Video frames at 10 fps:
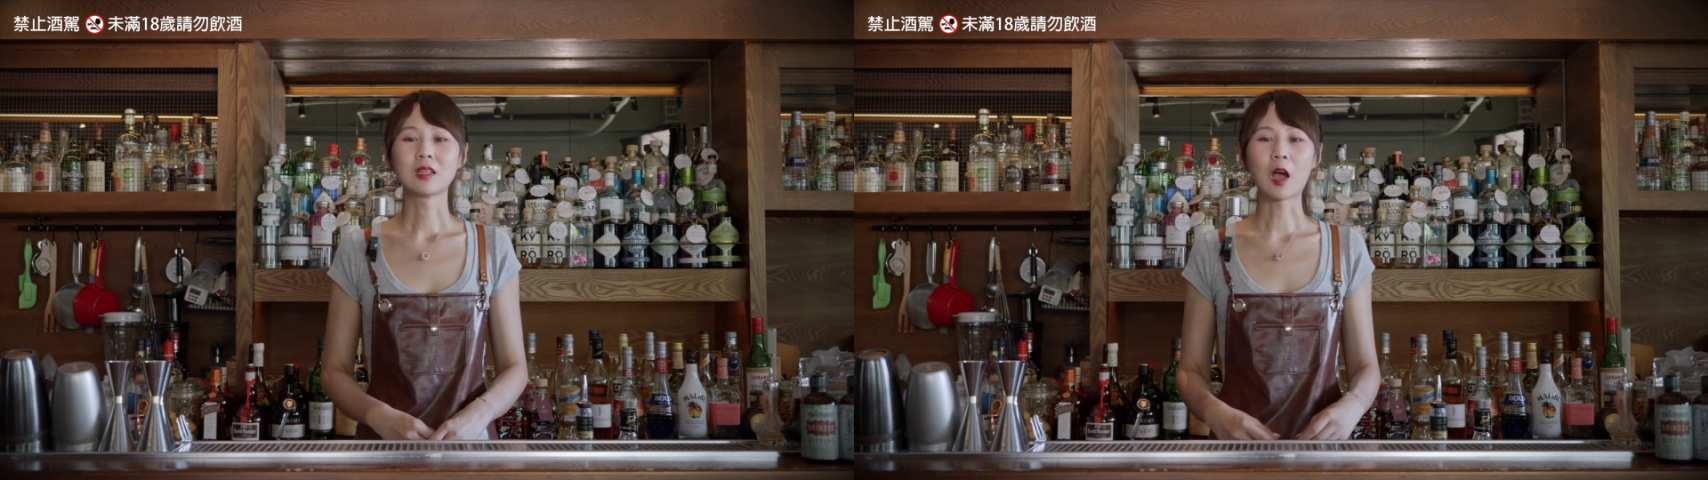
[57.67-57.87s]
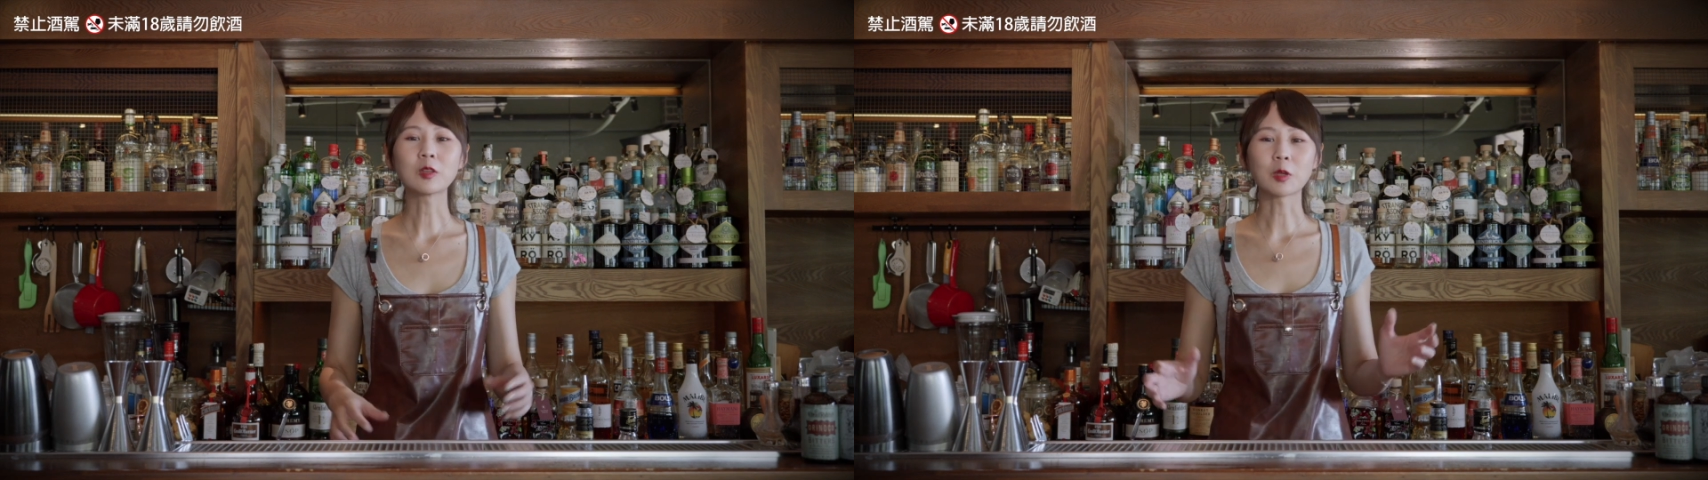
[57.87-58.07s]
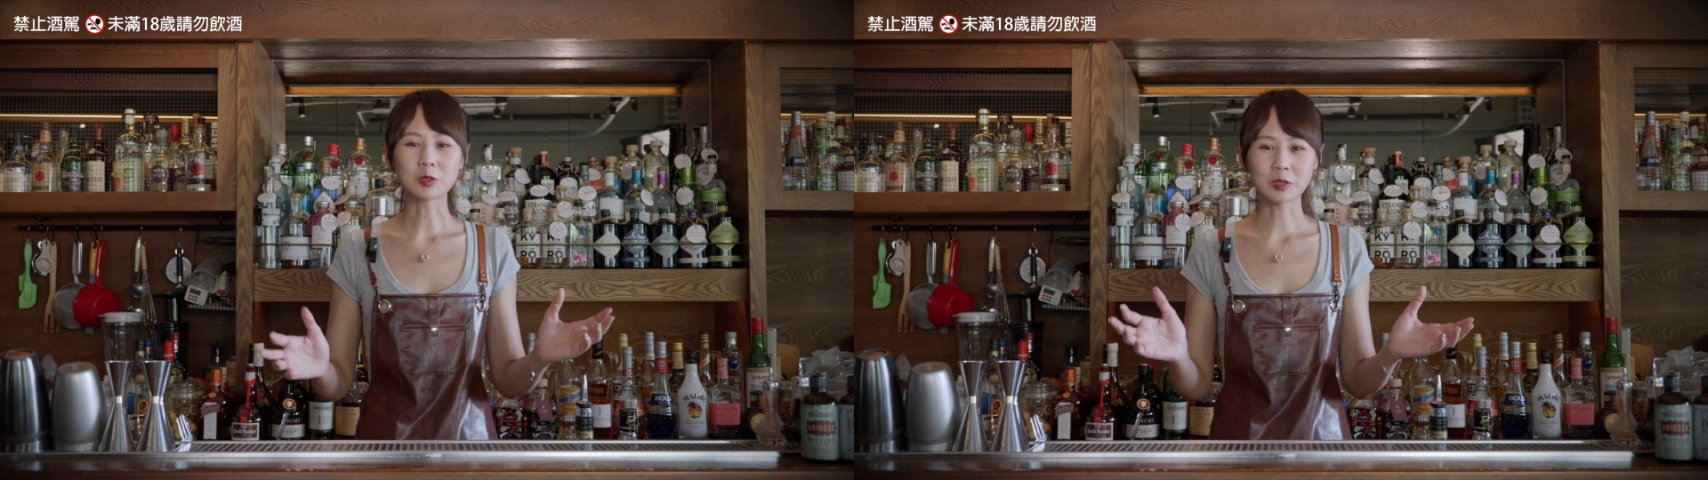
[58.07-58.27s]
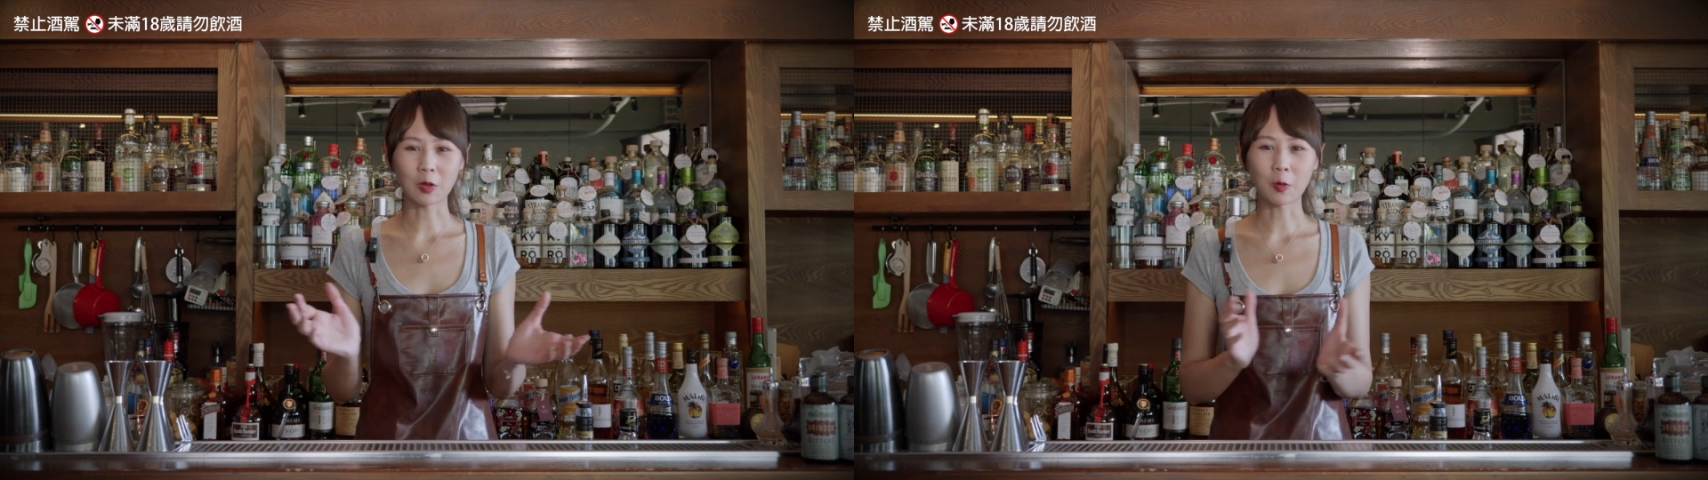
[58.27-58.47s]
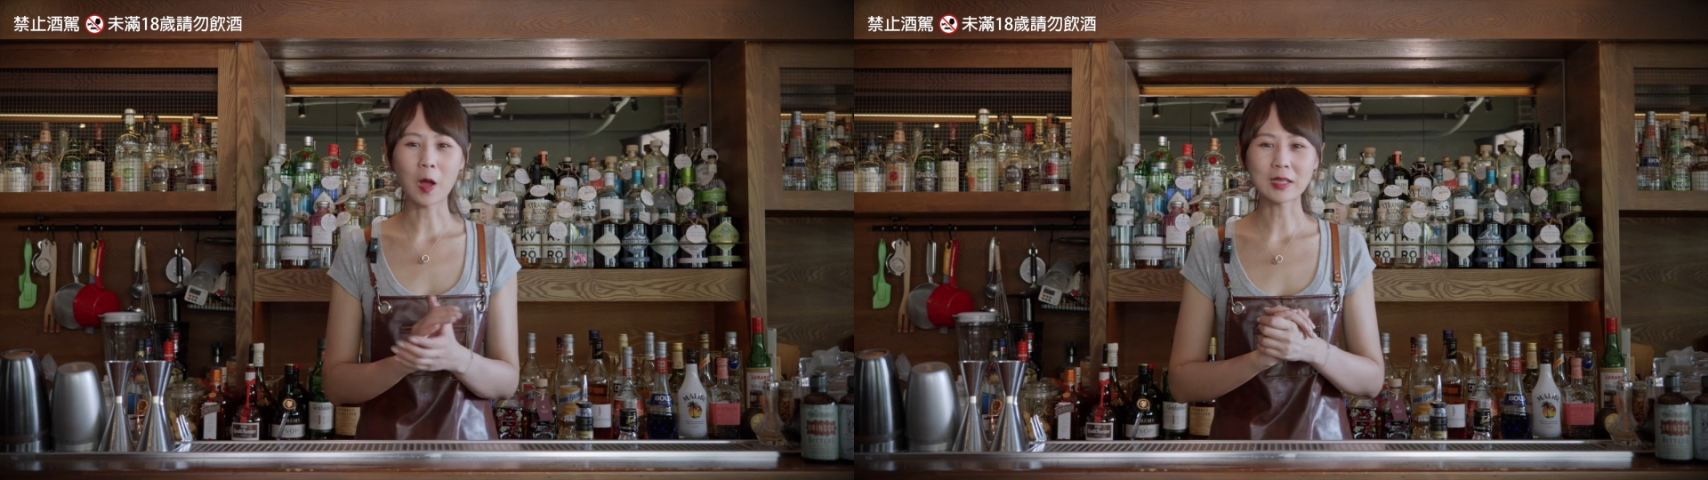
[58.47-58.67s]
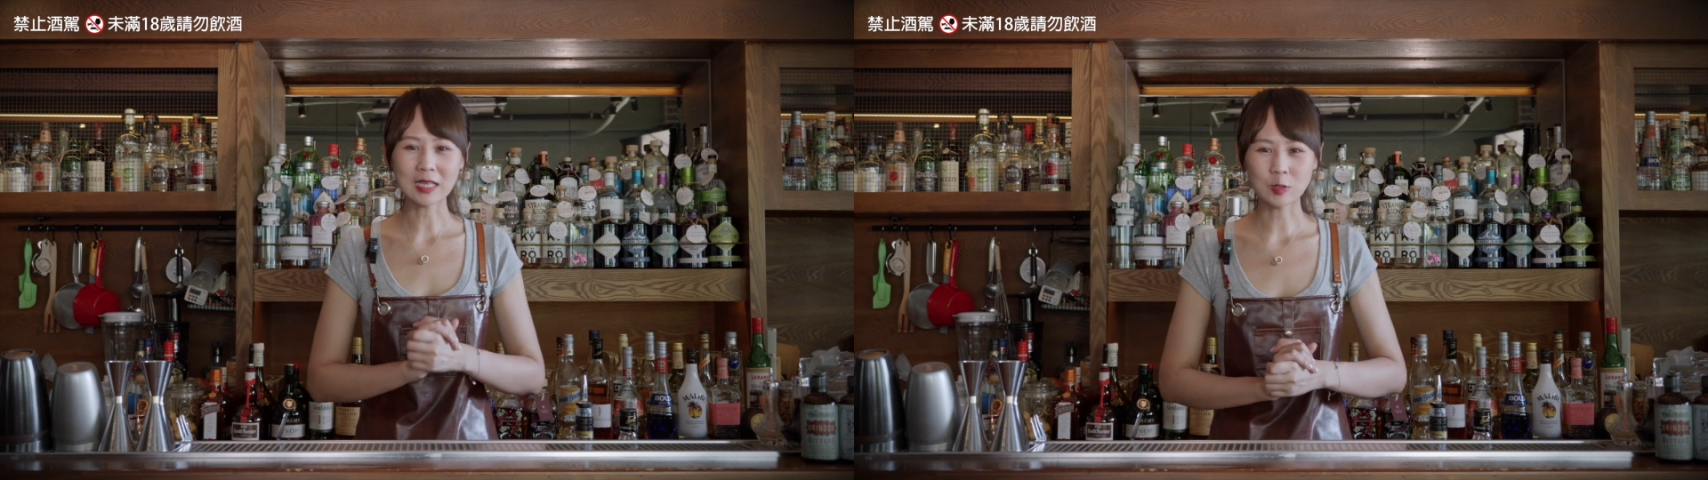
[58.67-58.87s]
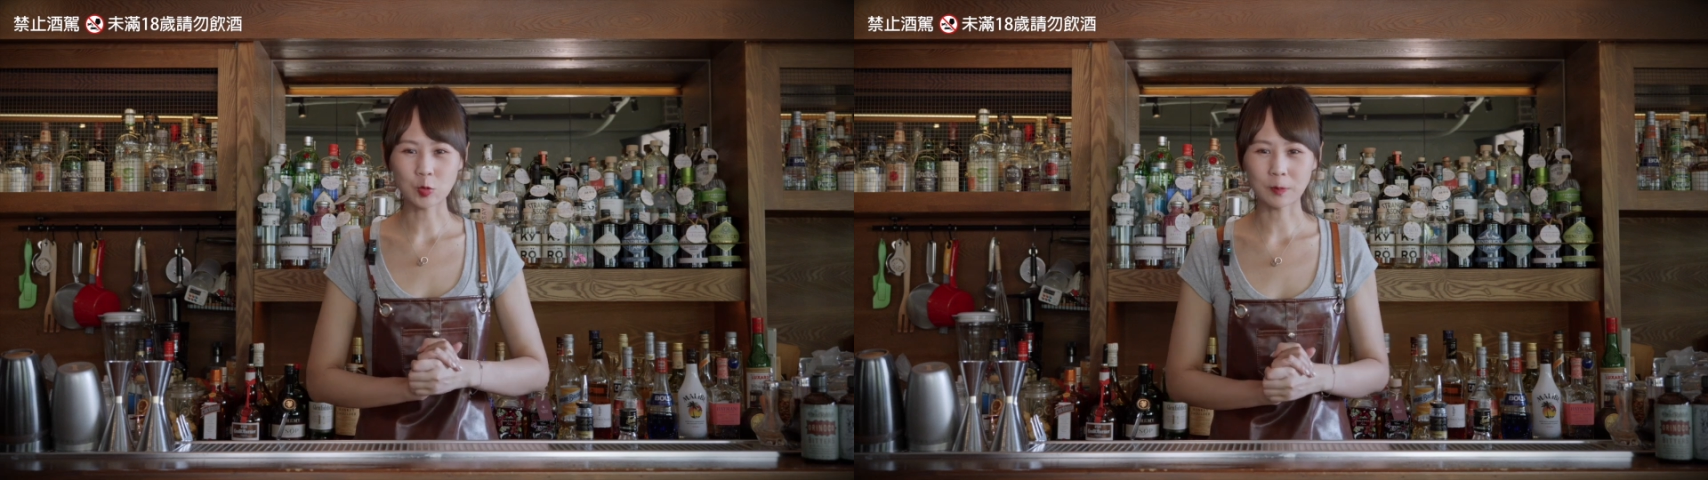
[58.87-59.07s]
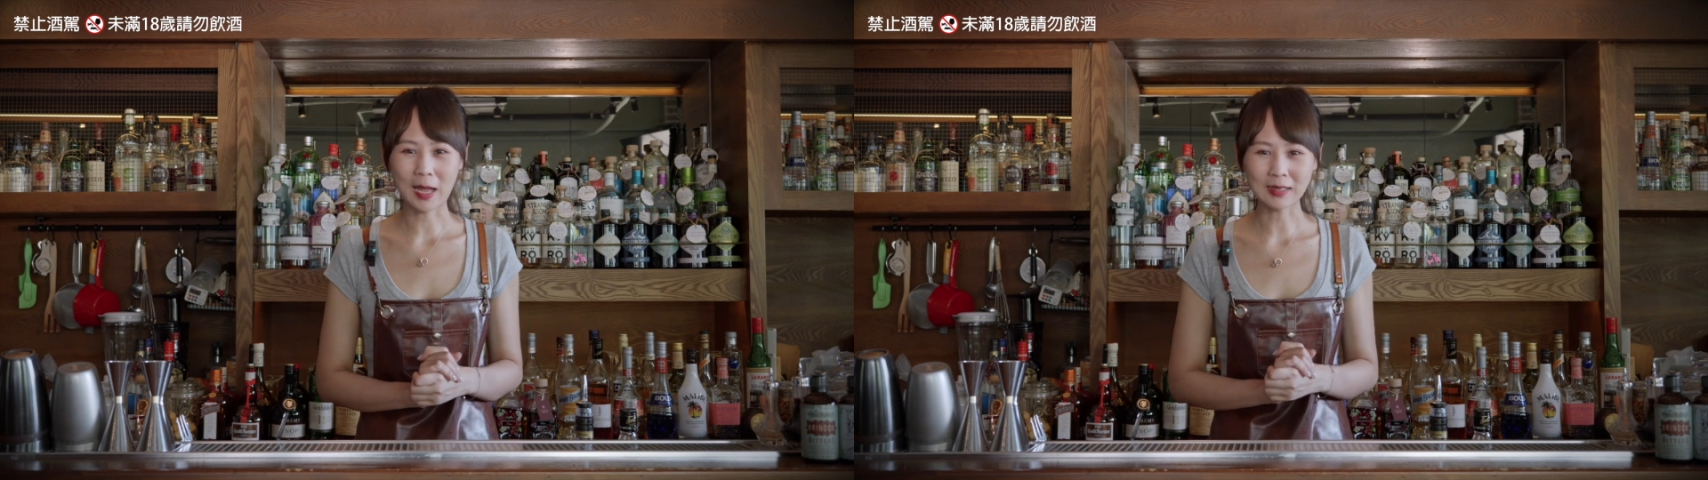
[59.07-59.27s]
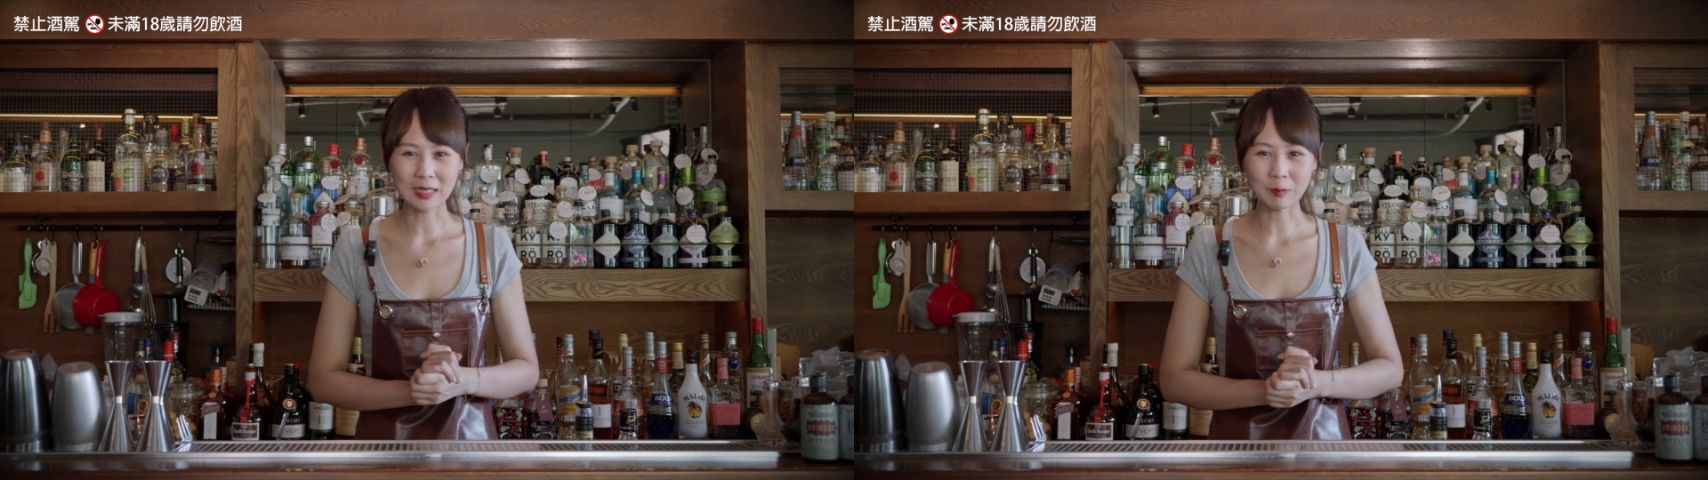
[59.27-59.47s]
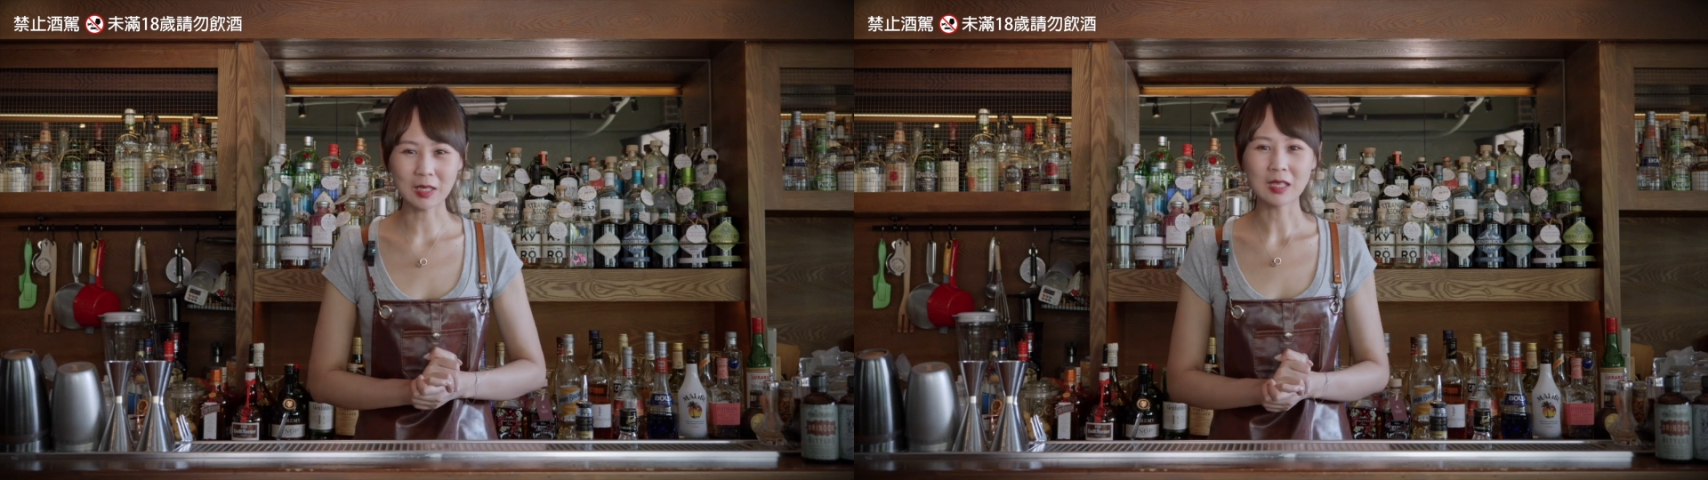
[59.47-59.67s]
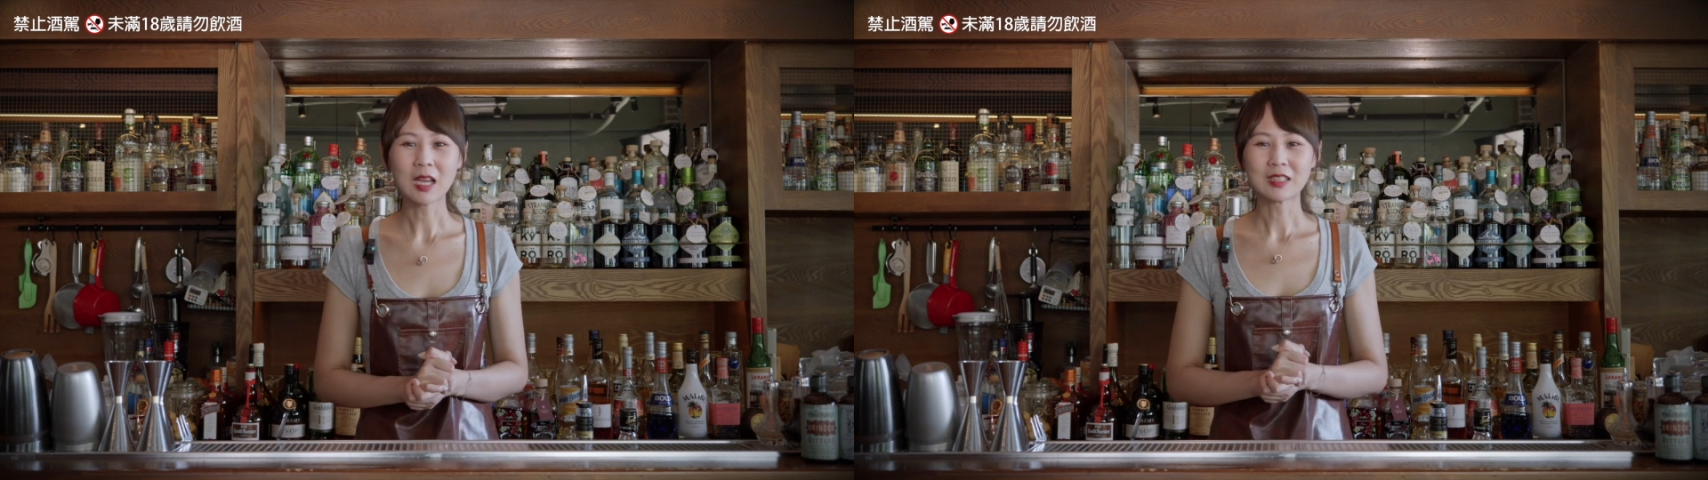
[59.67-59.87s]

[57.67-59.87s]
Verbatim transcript: 然后同时融化在嘴巴里面，